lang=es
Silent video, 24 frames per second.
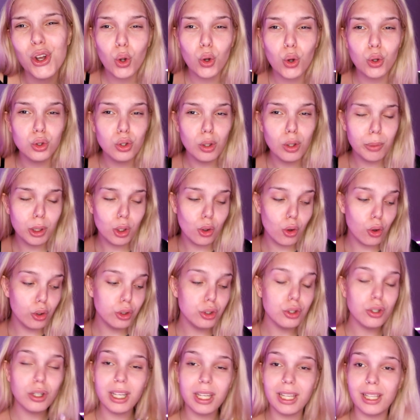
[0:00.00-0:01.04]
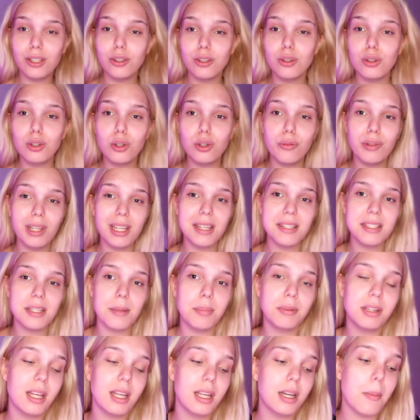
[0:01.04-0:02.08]
con todo mi coño que yo no voy a
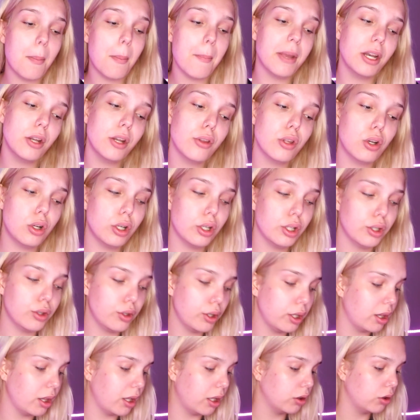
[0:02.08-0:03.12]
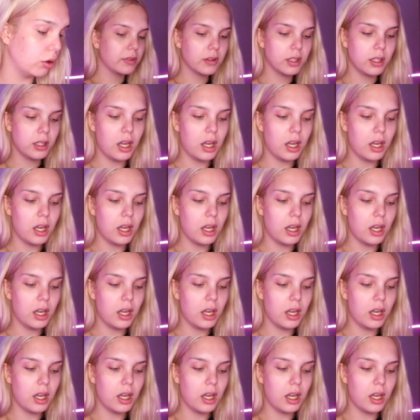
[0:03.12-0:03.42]
aceptar menos de lo que estoy dando.